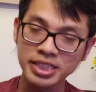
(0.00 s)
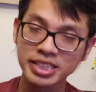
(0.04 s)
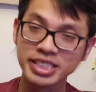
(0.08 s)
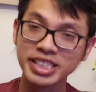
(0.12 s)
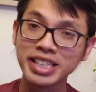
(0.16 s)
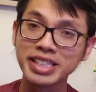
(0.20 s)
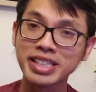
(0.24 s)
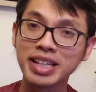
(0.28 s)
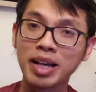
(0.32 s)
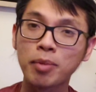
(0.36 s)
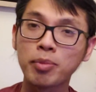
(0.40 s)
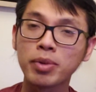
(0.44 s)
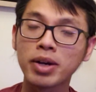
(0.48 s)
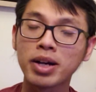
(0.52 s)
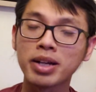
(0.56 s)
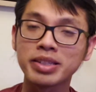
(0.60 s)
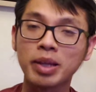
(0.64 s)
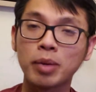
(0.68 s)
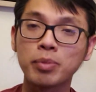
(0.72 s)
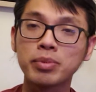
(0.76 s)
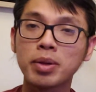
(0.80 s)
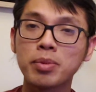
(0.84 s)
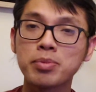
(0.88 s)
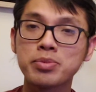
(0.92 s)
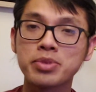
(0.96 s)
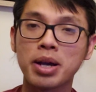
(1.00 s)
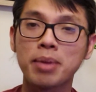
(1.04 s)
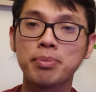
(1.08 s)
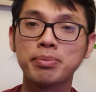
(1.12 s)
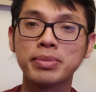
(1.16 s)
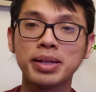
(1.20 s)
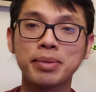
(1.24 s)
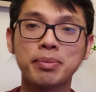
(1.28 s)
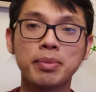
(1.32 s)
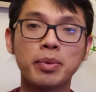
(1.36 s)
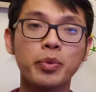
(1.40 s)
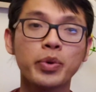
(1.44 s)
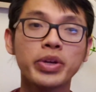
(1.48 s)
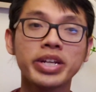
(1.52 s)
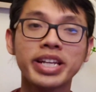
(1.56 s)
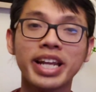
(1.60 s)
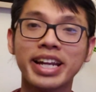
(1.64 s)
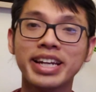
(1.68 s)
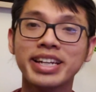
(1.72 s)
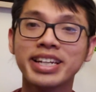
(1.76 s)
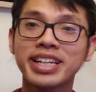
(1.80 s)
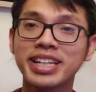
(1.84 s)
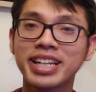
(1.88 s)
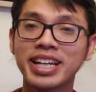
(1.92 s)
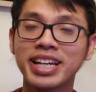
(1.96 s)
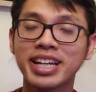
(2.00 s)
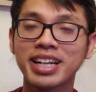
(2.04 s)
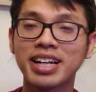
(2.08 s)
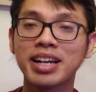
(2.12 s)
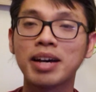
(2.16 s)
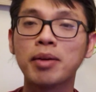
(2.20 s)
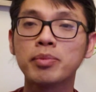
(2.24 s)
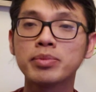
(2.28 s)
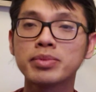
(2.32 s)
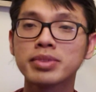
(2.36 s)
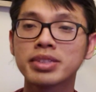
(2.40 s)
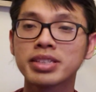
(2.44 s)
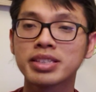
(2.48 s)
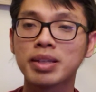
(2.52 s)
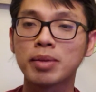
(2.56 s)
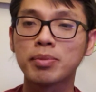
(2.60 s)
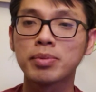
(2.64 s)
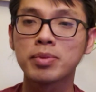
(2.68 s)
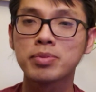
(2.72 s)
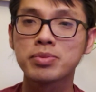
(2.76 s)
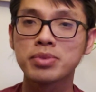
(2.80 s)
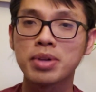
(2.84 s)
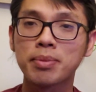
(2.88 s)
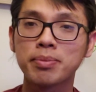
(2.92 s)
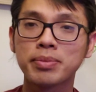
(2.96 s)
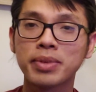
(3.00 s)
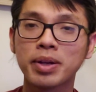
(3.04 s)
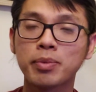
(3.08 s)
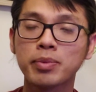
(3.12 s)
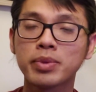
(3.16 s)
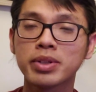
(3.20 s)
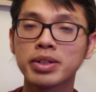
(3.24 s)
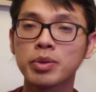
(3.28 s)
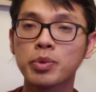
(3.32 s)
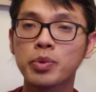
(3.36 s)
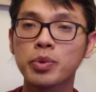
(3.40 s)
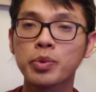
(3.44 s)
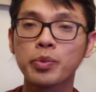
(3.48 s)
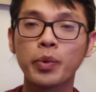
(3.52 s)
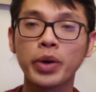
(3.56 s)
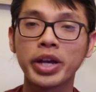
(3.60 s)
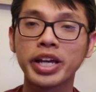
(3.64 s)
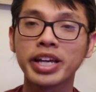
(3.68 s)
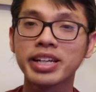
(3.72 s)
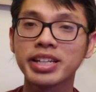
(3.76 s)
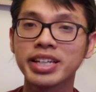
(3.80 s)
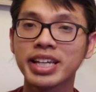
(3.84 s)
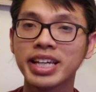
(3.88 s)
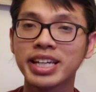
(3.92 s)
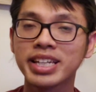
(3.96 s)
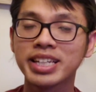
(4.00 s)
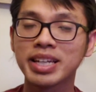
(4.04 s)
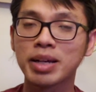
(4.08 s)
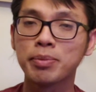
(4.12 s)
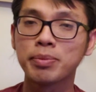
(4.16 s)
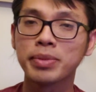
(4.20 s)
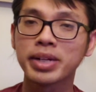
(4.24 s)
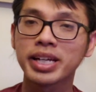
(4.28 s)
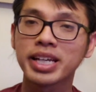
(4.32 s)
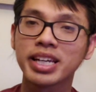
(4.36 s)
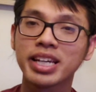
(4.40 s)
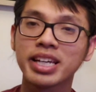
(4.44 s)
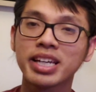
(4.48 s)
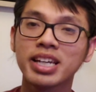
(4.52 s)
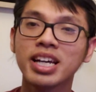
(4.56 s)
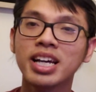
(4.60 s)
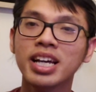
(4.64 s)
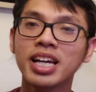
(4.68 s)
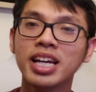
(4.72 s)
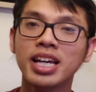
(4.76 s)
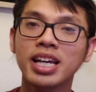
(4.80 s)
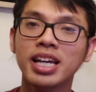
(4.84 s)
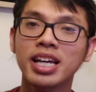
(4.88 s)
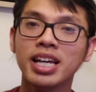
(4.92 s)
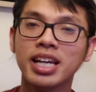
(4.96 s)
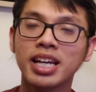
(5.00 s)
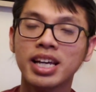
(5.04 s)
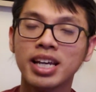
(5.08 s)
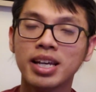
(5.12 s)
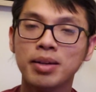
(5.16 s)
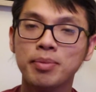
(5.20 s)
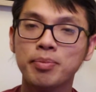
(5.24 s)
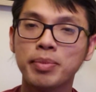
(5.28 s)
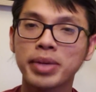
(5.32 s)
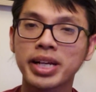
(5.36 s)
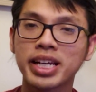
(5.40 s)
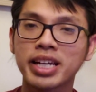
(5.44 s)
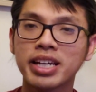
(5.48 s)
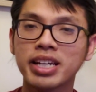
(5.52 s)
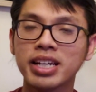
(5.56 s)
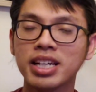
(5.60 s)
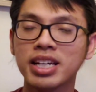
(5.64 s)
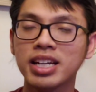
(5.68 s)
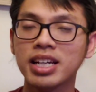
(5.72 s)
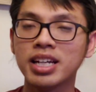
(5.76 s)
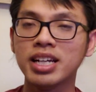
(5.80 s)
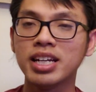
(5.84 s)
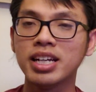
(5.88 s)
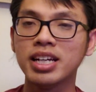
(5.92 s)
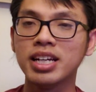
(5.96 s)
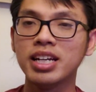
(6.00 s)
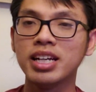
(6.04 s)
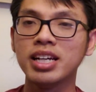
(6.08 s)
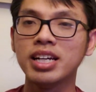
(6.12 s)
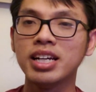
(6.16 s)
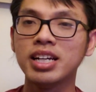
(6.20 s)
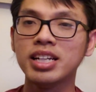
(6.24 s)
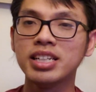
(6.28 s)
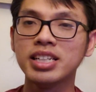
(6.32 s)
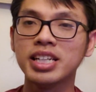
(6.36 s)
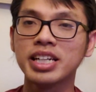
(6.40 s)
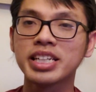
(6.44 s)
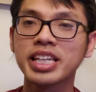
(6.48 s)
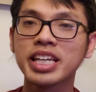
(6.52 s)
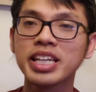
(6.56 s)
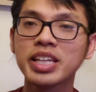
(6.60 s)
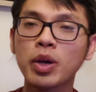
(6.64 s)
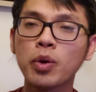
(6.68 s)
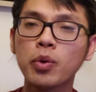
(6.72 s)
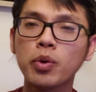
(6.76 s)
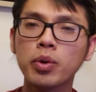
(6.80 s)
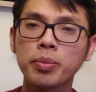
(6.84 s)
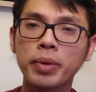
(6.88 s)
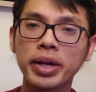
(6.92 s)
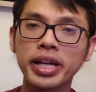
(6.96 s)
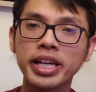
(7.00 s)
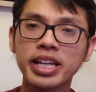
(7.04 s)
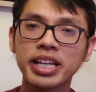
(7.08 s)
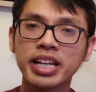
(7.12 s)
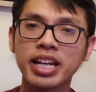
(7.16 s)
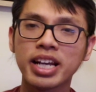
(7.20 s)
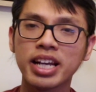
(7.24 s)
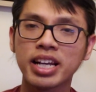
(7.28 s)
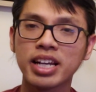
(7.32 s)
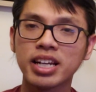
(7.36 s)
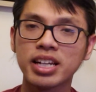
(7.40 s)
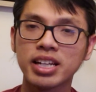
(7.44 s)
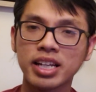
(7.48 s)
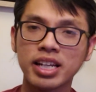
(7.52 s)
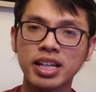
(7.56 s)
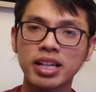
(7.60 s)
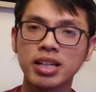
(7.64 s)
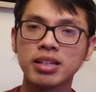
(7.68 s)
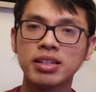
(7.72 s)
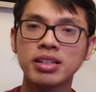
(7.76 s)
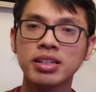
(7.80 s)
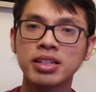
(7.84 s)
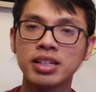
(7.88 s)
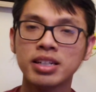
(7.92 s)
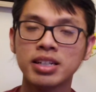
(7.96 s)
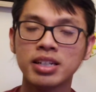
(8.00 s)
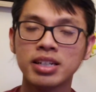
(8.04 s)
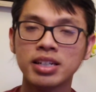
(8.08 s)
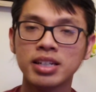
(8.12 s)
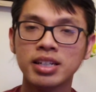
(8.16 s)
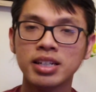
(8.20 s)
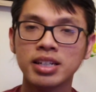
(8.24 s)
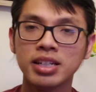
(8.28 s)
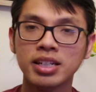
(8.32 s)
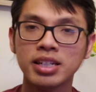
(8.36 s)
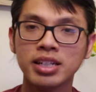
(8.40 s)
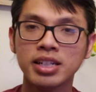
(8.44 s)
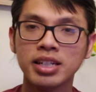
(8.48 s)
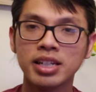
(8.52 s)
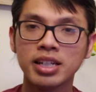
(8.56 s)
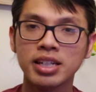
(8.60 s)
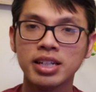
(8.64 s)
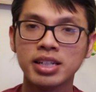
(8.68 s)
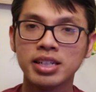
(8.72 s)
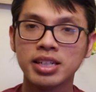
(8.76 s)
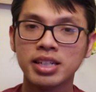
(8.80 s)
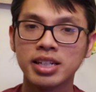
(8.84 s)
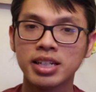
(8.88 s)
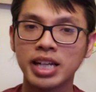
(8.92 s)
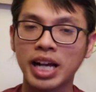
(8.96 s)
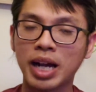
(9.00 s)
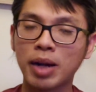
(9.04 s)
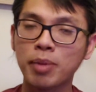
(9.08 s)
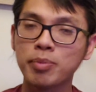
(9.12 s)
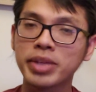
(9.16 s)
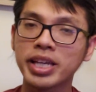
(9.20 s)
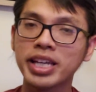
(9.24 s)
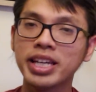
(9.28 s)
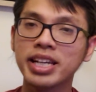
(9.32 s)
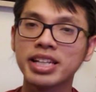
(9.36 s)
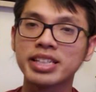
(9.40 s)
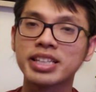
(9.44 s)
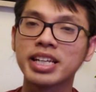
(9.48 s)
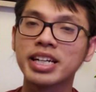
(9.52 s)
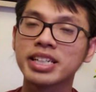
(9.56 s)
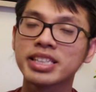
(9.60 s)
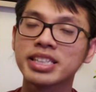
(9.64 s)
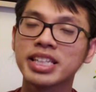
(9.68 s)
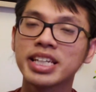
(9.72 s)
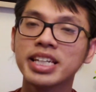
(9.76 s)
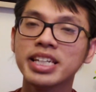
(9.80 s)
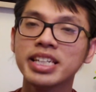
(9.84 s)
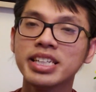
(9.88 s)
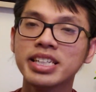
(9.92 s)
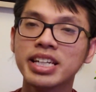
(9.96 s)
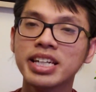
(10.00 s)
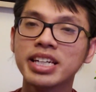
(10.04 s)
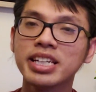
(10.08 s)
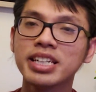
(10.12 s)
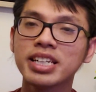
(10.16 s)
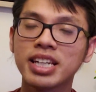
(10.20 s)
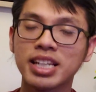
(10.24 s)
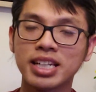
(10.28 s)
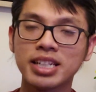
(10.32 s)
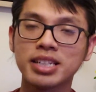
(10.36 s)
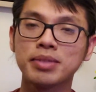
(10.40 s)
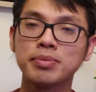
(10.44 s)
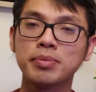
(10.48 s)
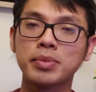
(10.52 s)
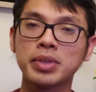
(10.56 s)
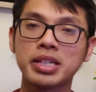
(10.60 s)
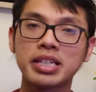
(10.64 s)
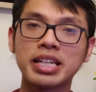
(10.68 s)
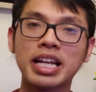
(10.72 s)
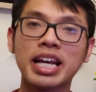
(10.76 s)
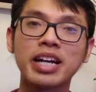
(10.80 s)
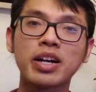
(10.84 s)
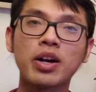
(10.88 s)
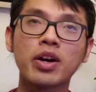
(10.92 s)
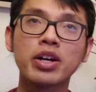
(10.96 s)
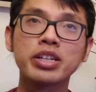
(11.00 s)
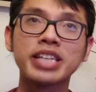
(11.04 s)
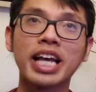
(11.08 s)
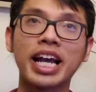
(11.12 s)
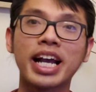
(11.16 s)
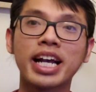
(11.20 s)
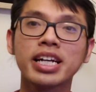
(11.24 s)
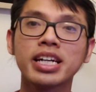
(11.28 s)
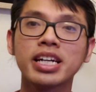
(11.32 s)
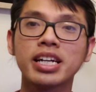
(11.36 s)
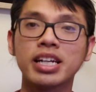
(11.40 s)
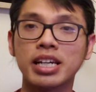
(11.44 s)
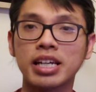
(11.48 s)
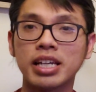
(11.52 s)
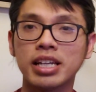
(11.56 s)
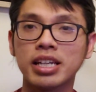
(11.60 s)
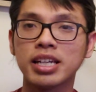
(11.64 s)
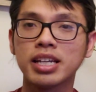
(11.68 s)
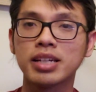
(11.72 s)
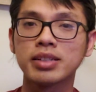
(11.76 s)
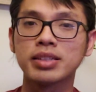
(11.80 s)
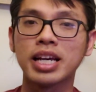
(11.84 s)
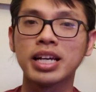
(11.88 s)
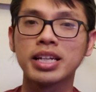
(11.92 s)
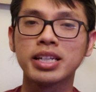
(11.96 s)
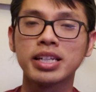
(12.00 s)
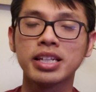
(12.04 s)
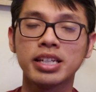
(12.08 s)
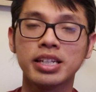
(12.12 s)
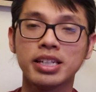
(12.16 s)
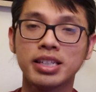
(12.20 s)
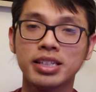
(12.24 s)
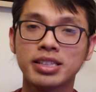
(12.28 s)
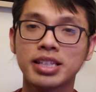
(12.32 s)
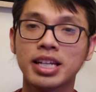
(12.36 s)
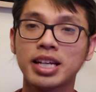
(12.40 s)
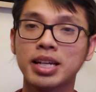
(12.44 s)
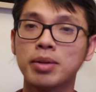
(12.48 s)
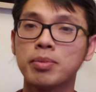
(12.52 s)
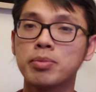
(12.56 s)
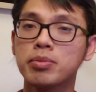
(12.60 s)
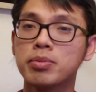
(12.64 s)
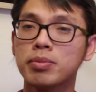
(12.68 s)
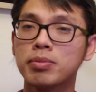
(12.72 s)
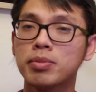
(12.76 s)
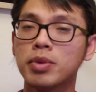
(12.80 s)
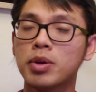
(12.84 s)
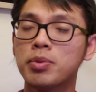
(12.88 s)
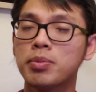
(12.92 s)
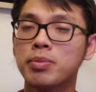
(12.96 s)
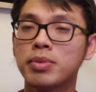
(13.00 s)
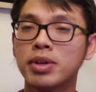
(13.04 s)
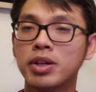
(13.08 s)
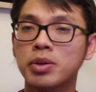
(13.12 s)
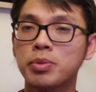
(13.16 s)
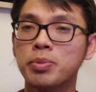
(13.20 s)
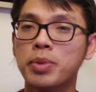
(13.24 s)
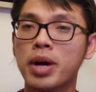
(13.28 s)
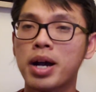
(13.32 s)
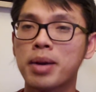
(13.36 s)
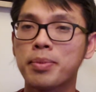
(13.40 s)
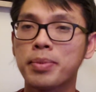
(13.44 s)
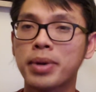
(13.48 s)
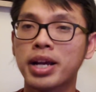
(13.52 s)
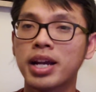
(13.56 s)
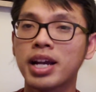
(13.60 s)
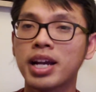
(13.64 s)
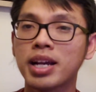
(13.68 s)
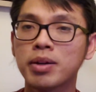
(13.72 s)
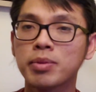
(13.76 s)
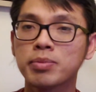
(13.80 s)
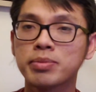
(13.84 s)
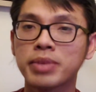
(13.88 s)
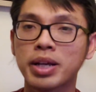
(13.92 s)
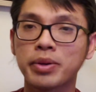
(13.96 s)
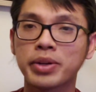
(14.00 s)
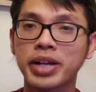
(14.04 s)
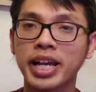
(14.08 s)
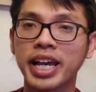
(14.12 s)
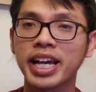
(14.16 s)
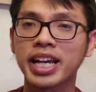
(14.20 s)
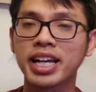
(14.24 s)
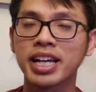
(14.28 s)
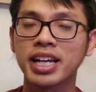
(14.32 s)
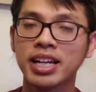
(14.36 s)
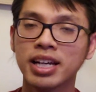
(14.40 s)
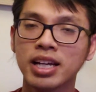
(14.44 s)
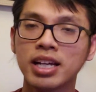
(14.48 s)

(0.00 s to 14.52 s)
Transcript: cho nên không có tổng thống trump nào mà quy định đó, không tổng thống trump nào không có quyền gì trong mấy cái mấy cái uh, luật di trú của mỹ đó, ha ông chỉ là thực thi những lực mà đã có sẵn rồi ha thay vì thời ông obama hay ông nào khác